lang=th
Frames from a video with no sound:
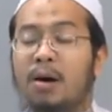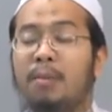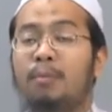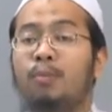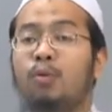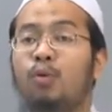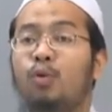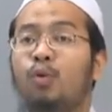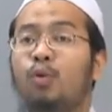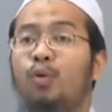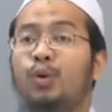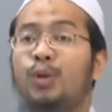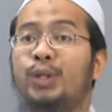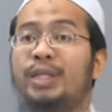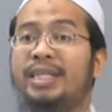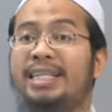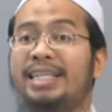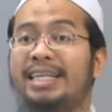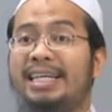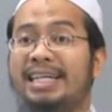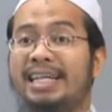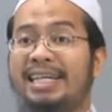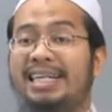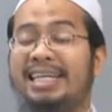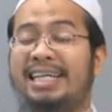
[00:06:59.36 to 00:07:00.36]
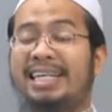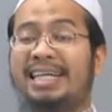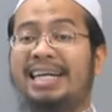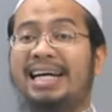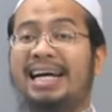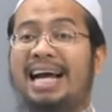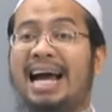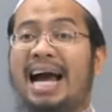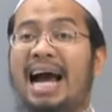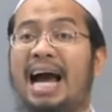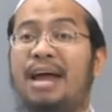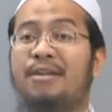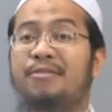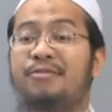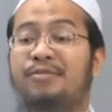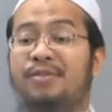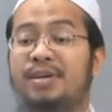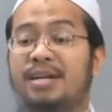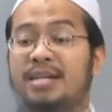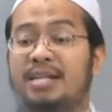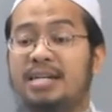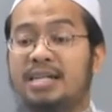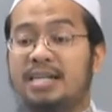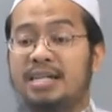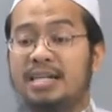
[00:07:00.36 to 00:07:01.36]
พูดถึงการ
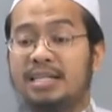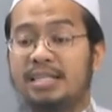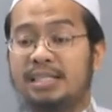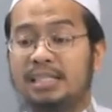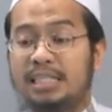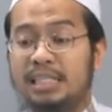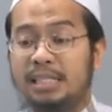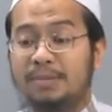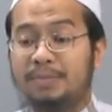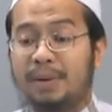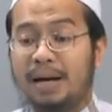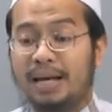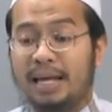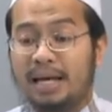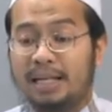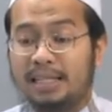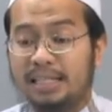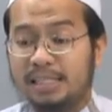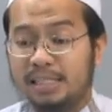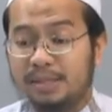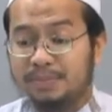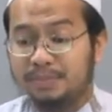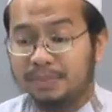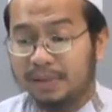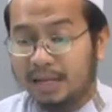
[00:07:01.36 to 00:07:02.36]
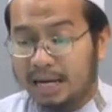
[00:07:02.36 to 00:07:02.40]
ฟื้นคืนชีพอายะที่